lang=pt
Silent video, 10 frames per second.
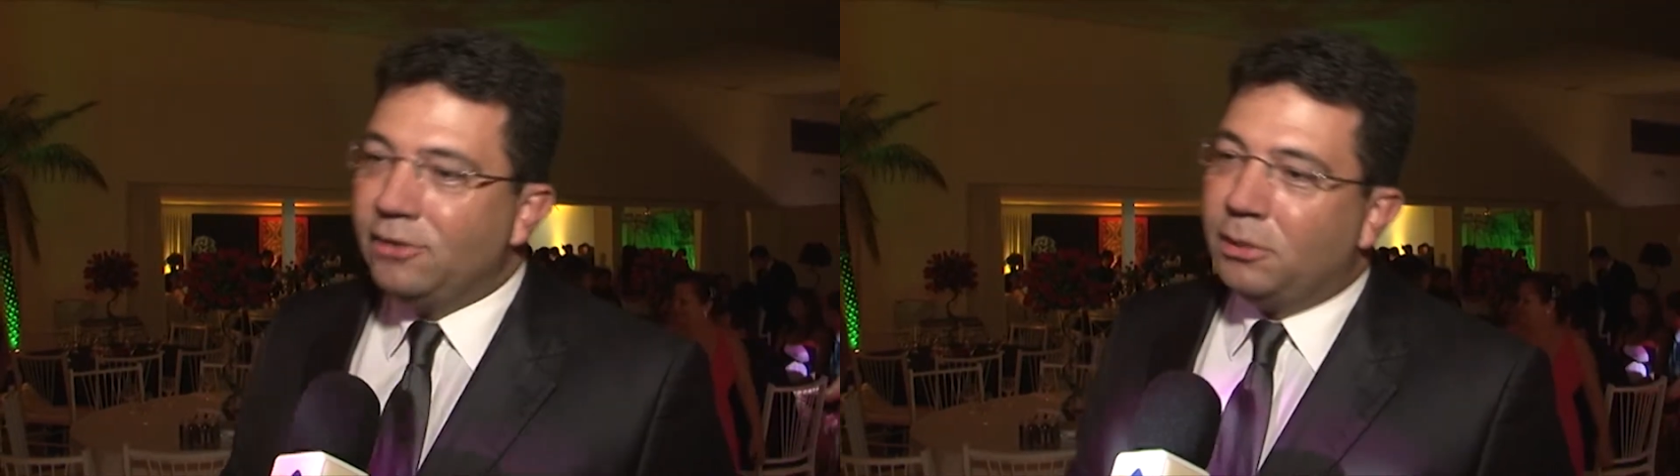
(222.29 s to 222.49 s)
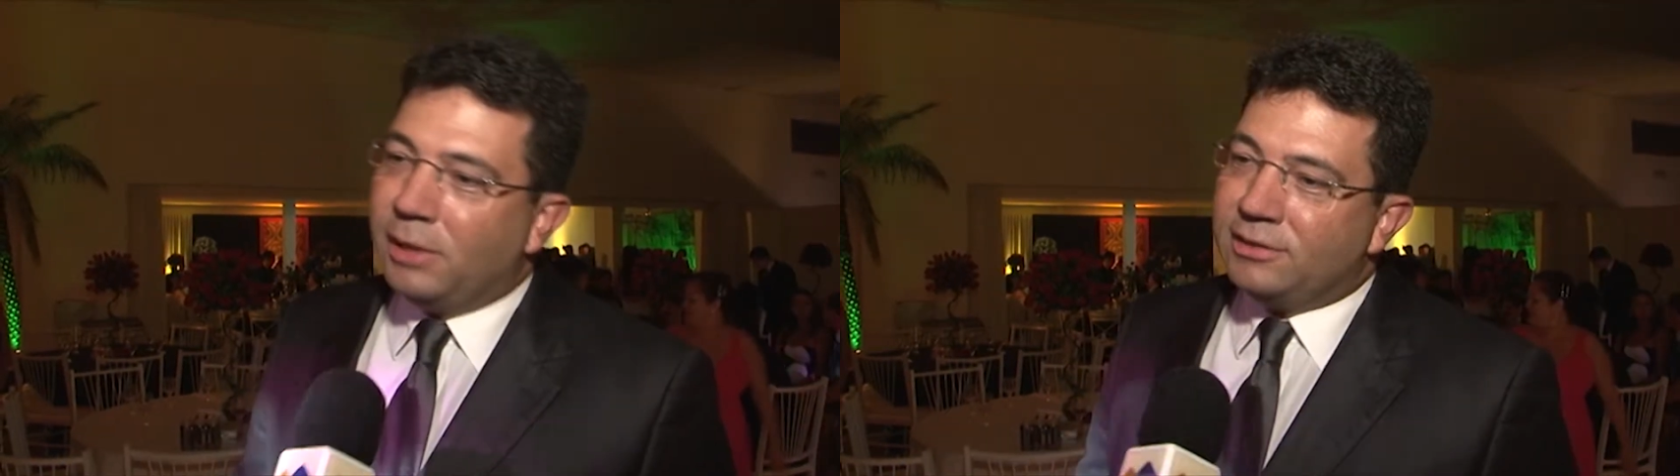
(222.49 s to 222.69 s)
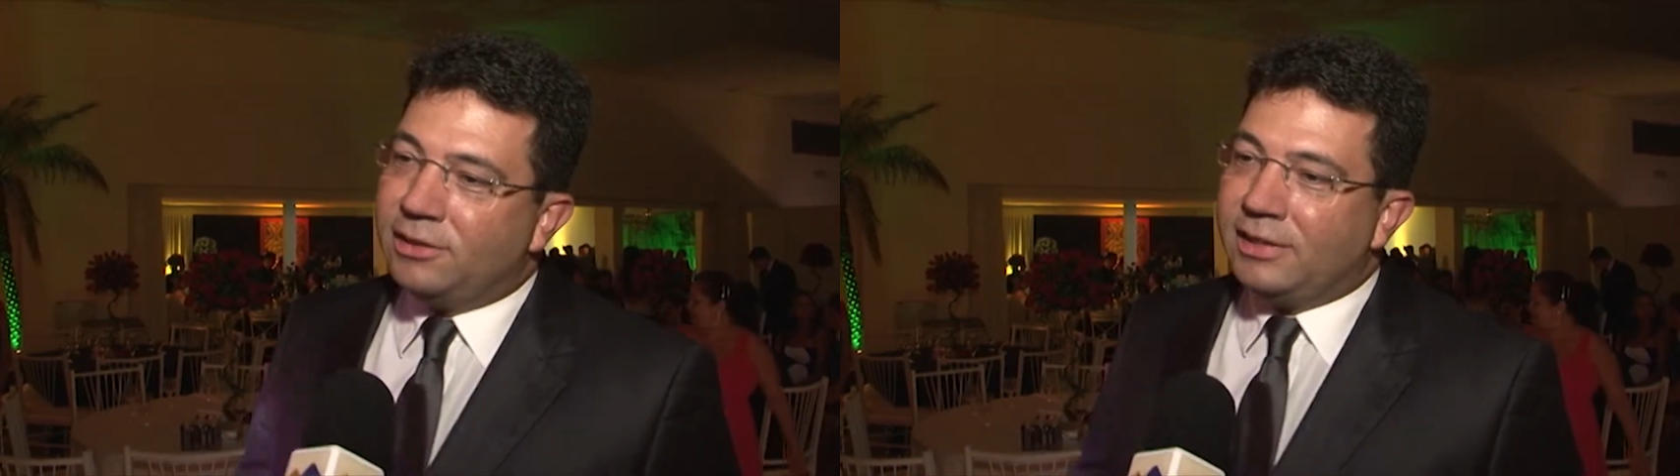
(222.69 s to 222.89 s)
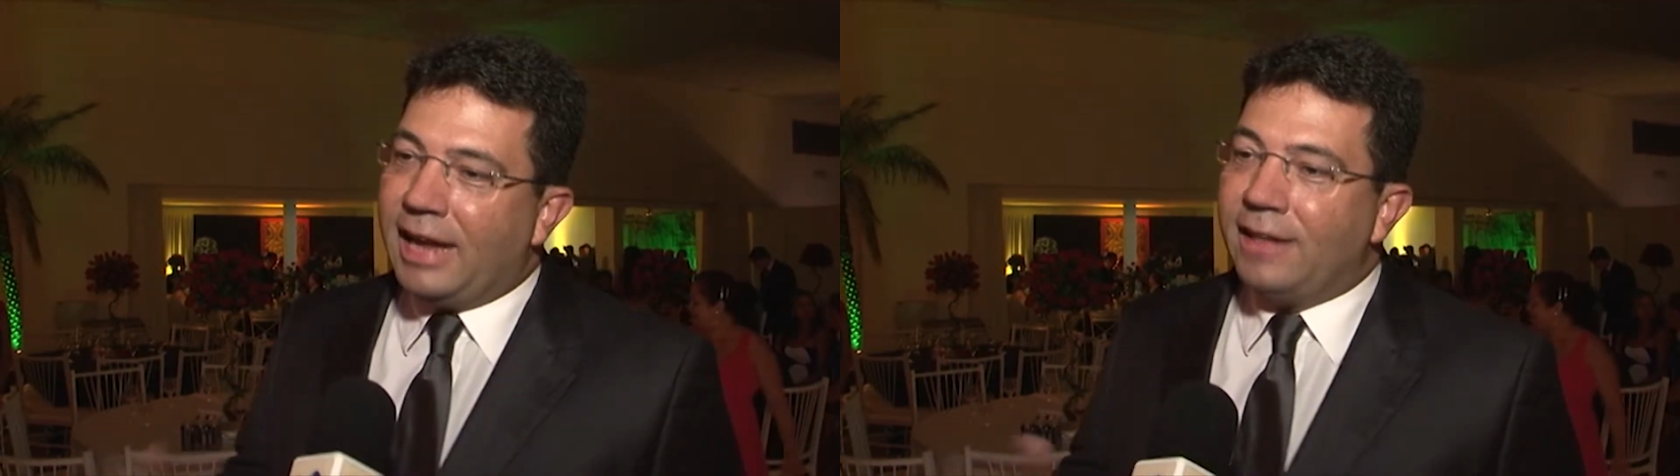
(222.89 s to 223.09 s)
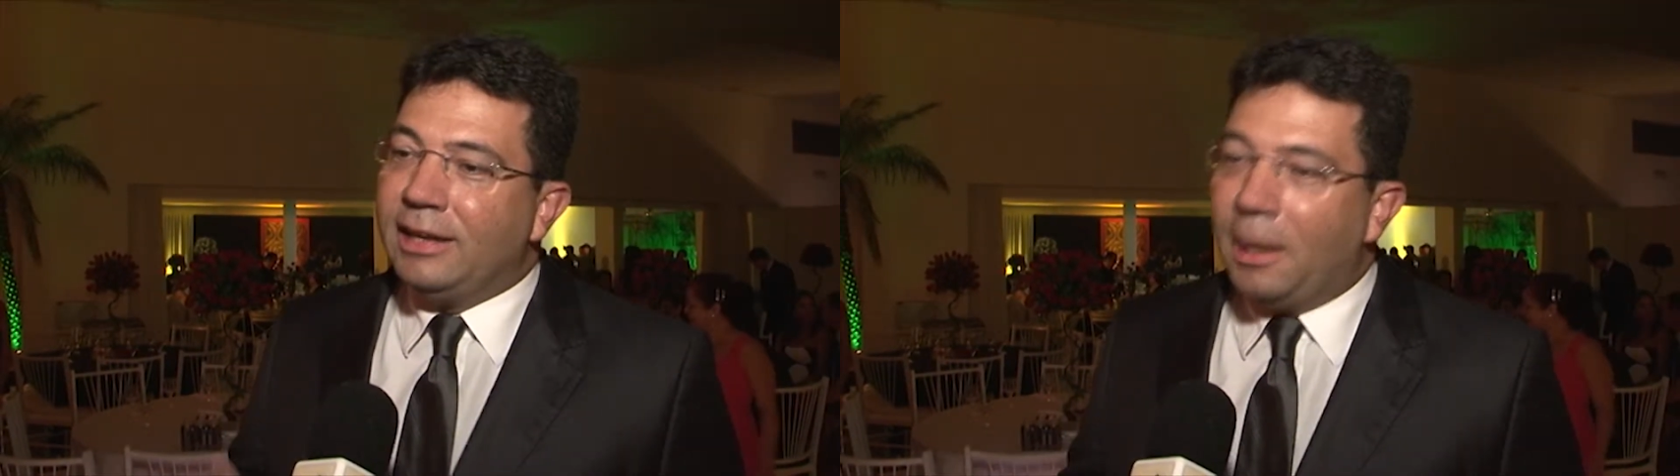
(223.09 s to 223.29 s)
somos nascidos e
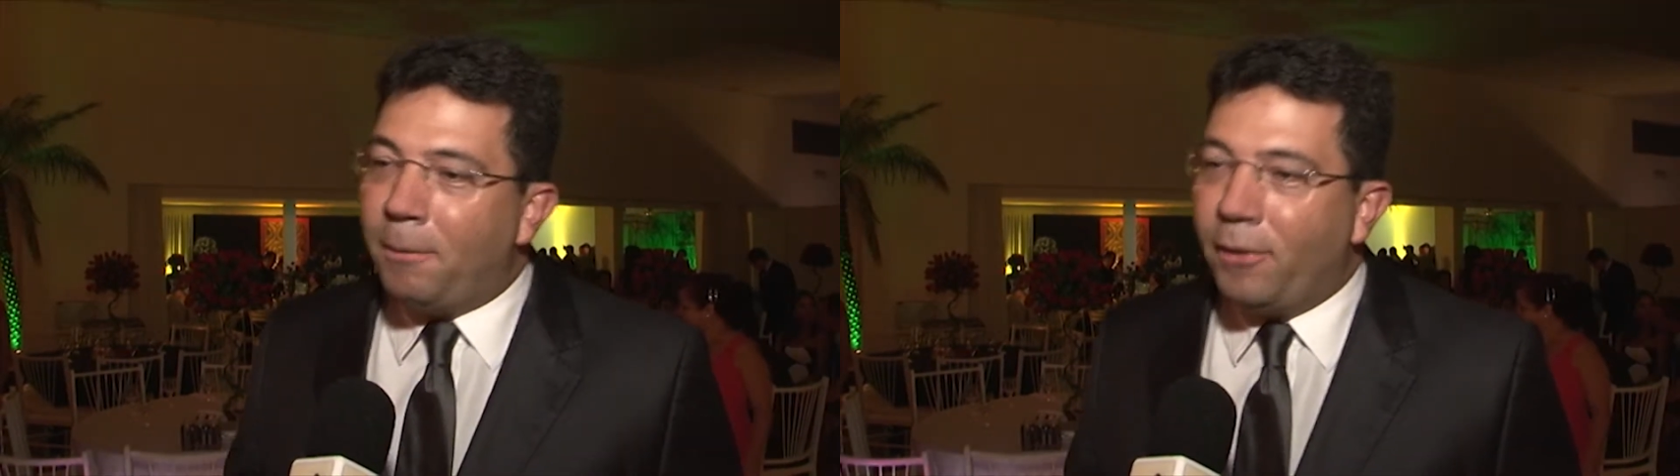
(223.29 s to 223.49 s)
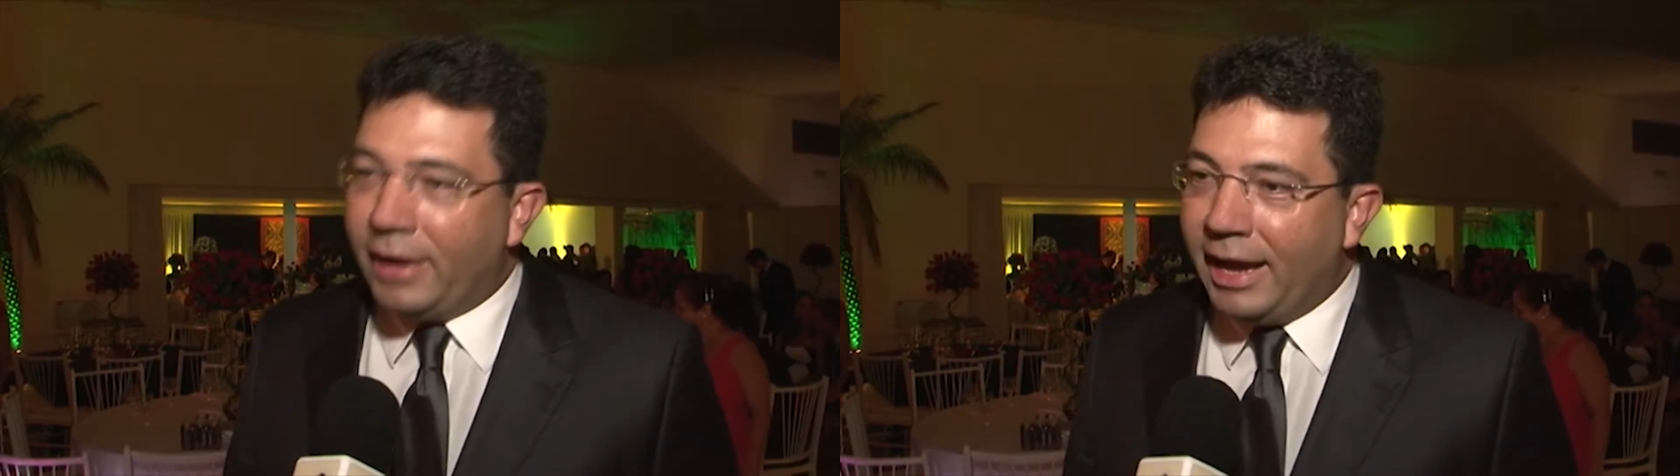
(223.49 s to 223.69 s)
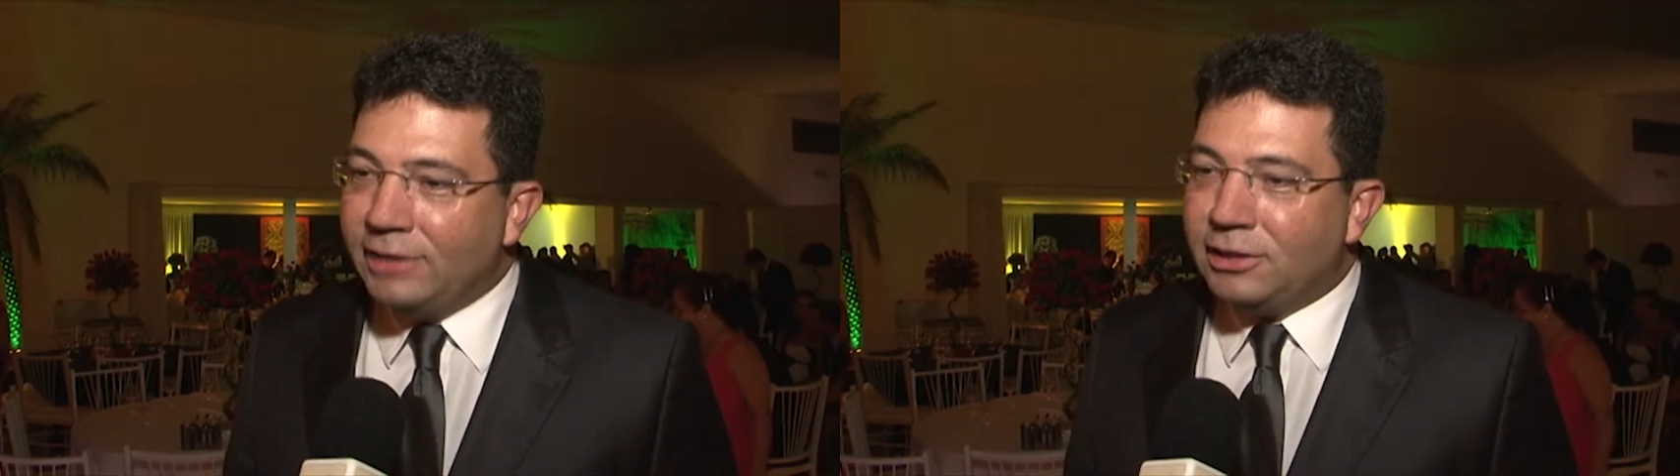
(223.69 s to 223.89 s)
criados em Campo Grande,